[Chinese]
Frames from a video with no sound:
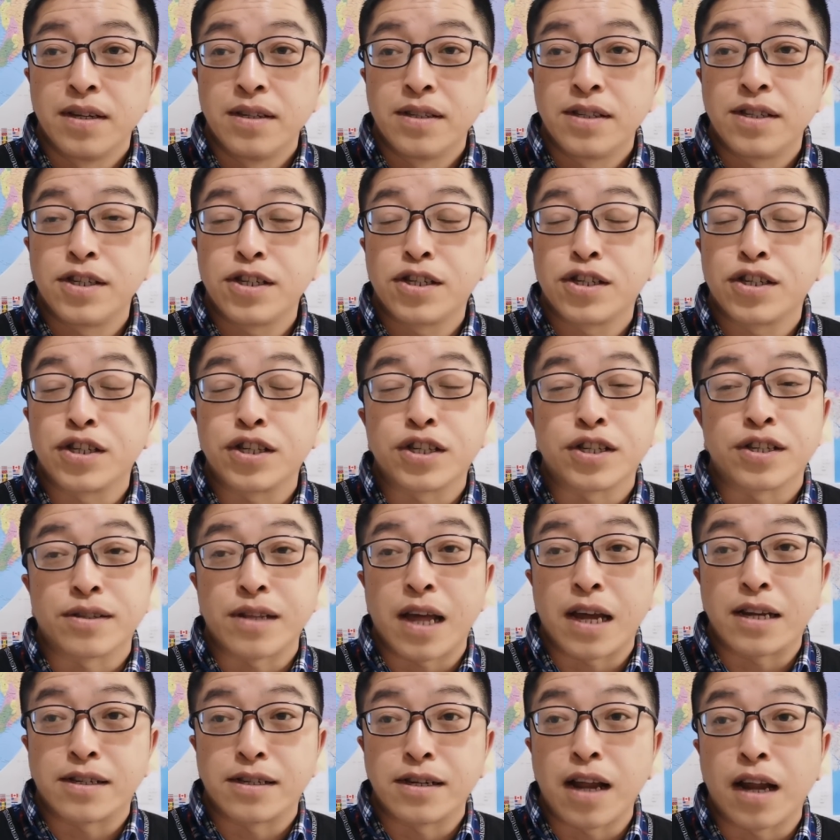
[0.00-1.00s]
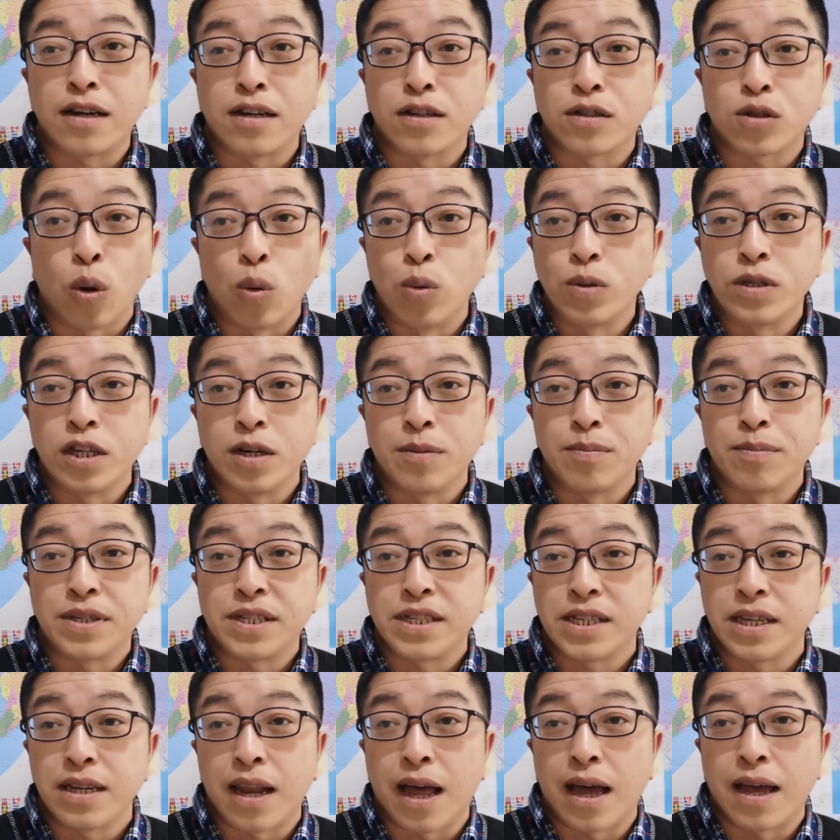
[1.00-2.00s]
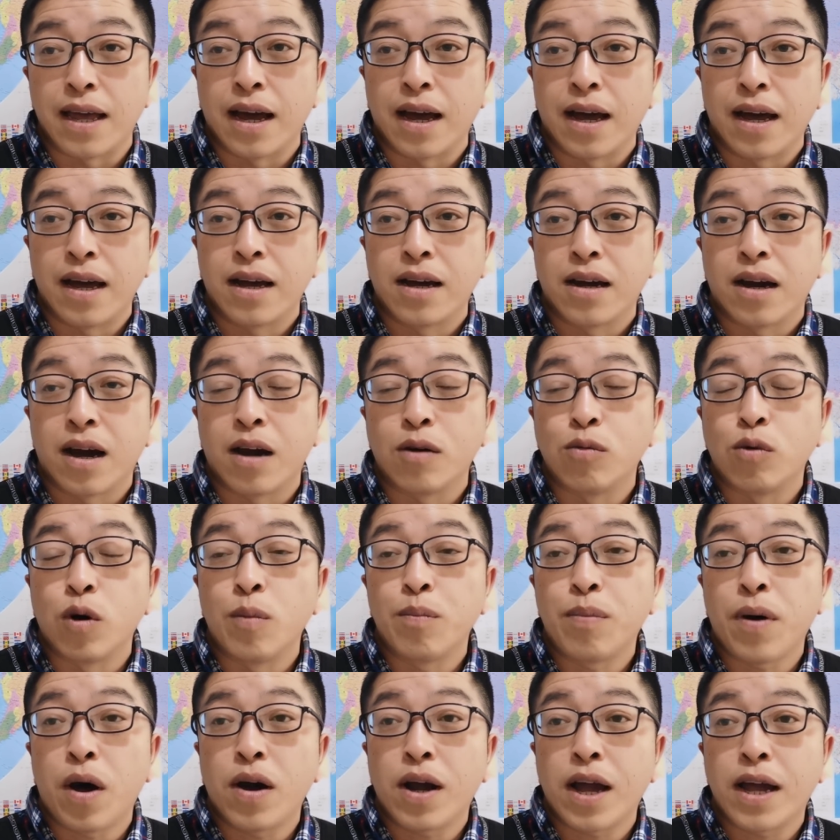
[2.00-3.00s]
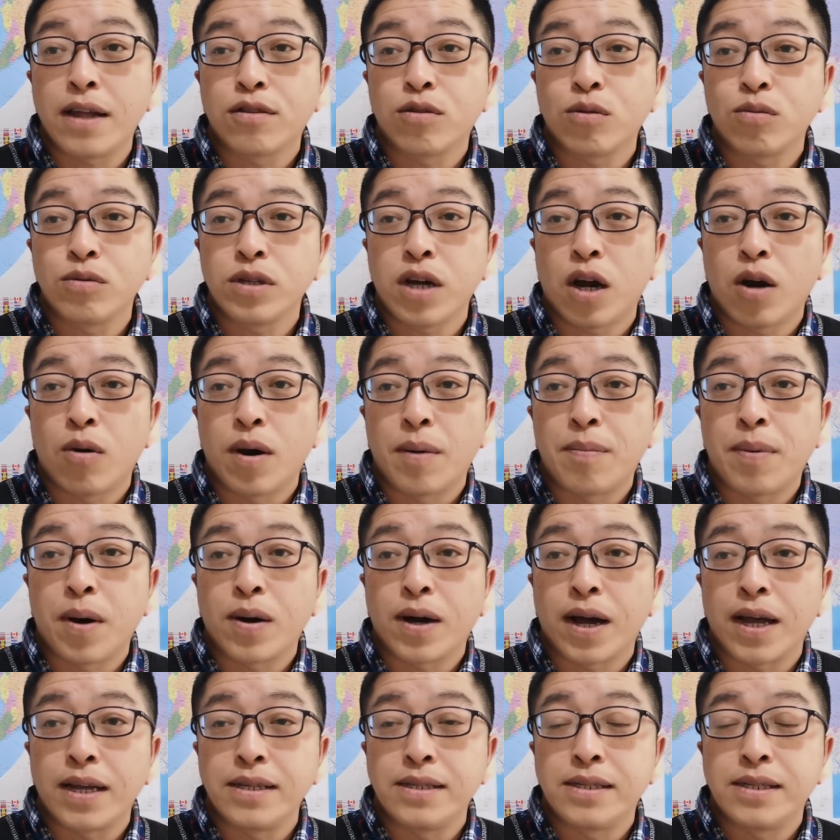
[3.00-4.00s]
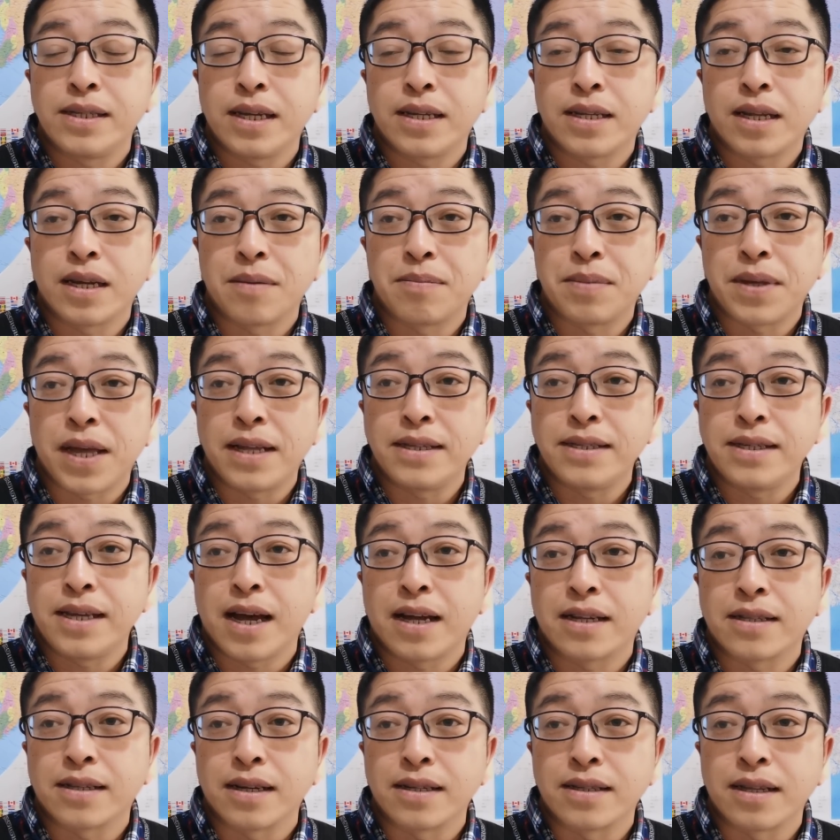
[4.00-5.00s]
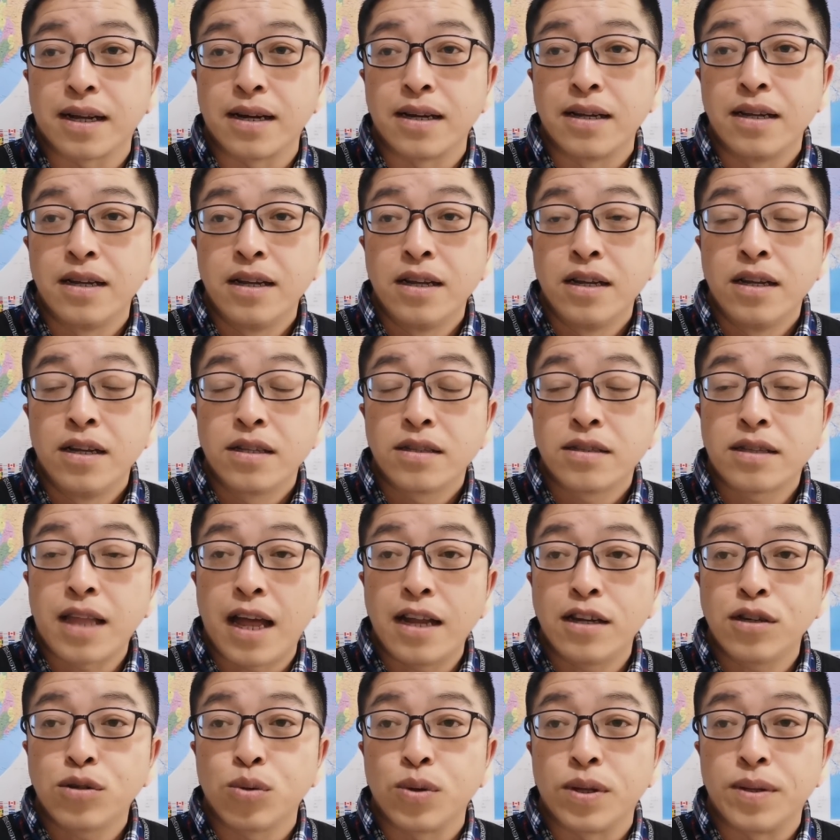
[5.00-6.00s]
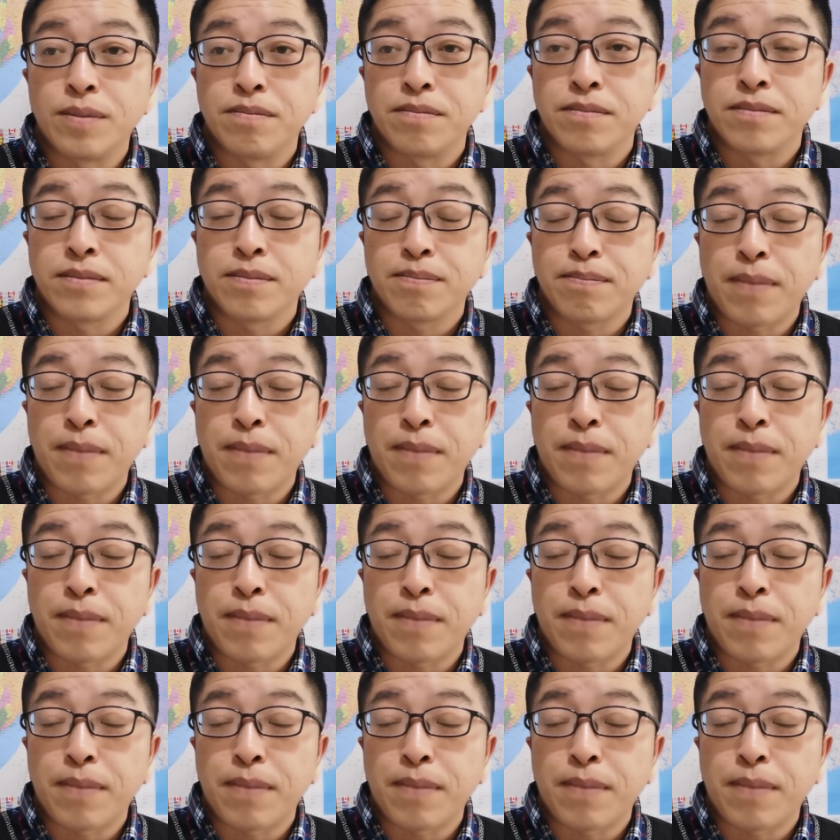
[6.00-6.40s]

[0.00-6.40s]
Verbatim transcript: 其实实在是让人同情不起来呀。啊，我们抛开宗教啊，抛开一切的偏见啊等等，单纯。